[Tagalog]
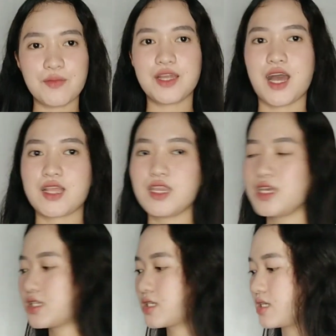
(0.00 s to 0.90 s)
naman natin
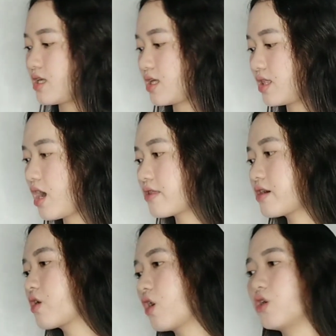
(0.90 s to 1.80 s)
is the
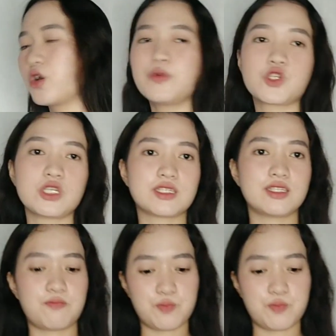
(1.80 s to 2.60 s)
other color, which is the